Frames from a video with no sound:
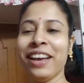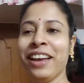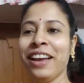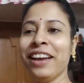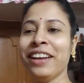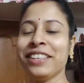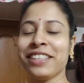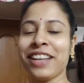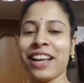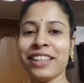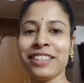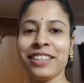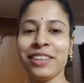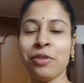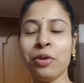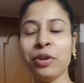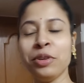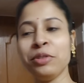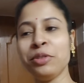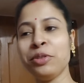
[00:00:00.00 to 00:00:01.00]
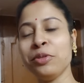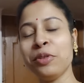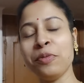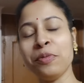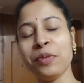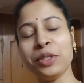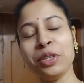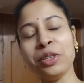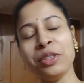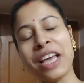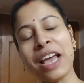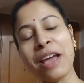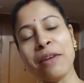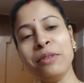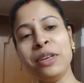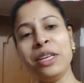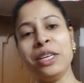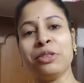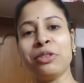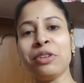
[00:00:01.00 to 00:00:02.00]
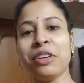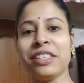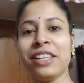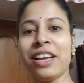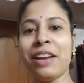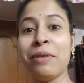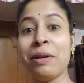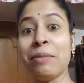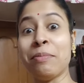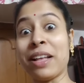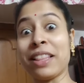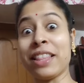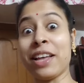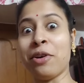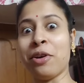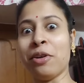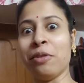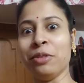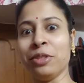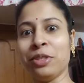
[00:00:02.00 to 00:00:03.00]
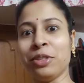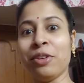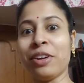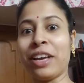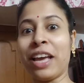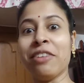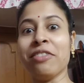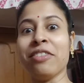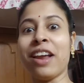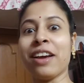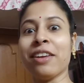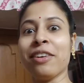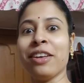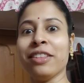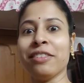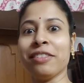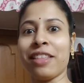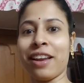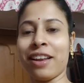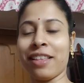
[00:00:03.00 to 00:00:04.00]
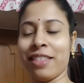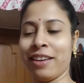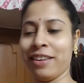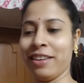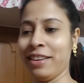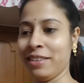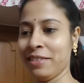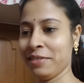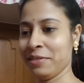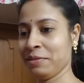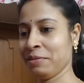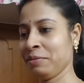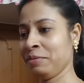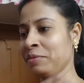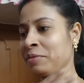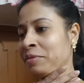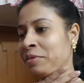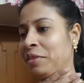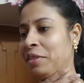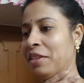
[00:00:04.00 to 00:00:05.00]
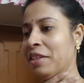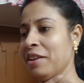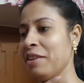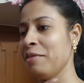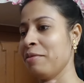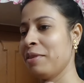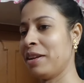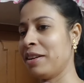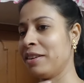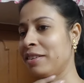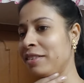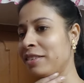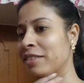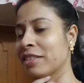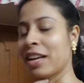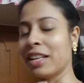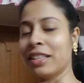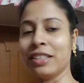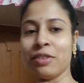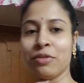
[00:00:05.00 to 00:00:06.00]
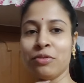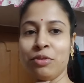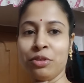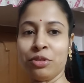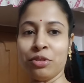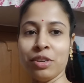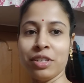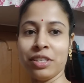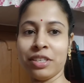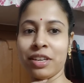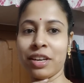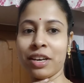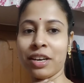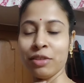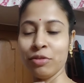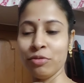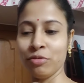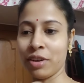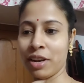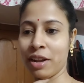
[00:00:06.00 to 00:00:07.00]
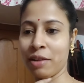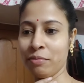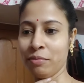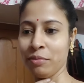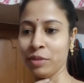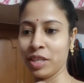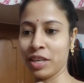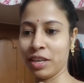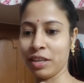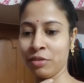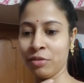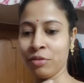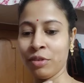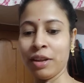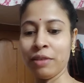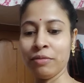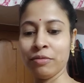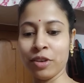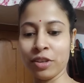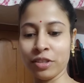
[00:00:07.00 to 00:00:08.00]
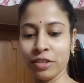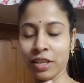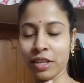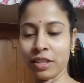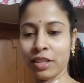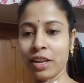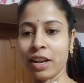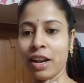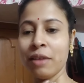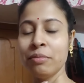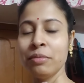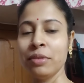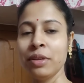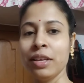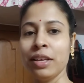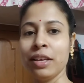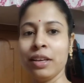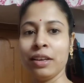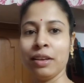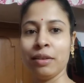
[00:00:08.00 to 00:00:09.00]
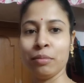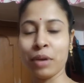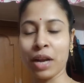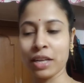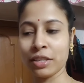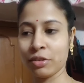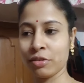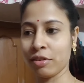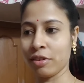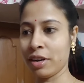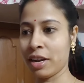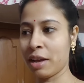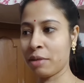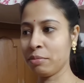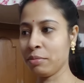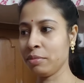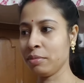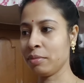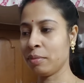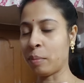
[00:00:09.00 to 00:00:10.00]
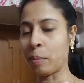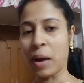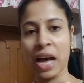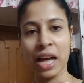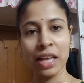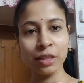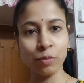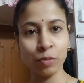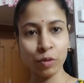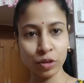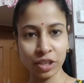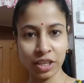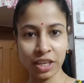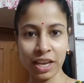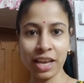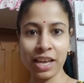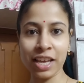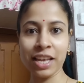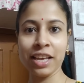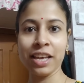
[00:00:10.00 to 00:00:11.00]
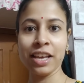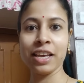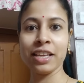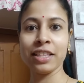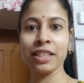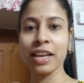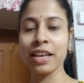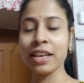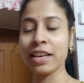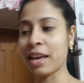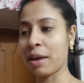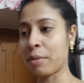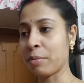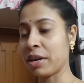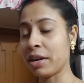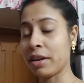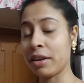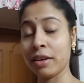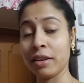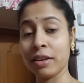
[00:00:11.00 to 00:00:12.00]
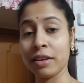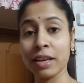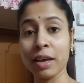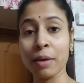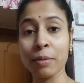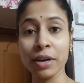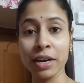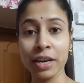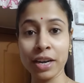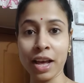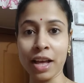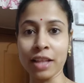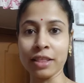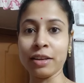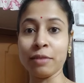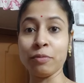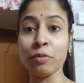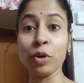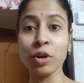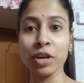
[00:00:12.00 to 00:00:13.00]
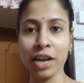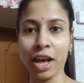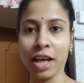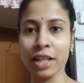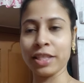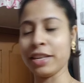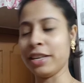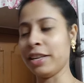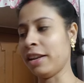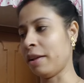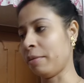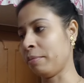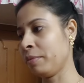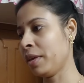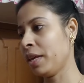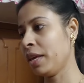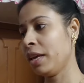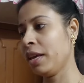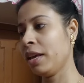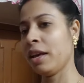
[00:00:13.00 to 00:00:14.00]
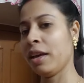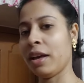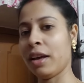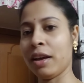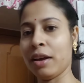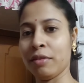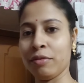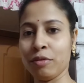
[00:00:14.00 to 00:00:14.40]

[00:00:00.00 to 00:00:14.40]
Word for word: তারপরে সাতটা ওইটুকু পর্যন্ত এমনিই শুয়েছিলাম আমার মাথা গরম হচ্ছিলো কেন ডাকলো এত তাড়াতাড়ি তো এবার সাতটা উনচল্লিশ নাগাদ উঠলাম বিছানা তুললাম ঘর ঝাড় দিলাম ব্রাশ করলাম ভাত বসিয়ে এইটাই ক্যামেরা এই ক্যামেরাটা হাতে ফোনটা হাতে নিলাম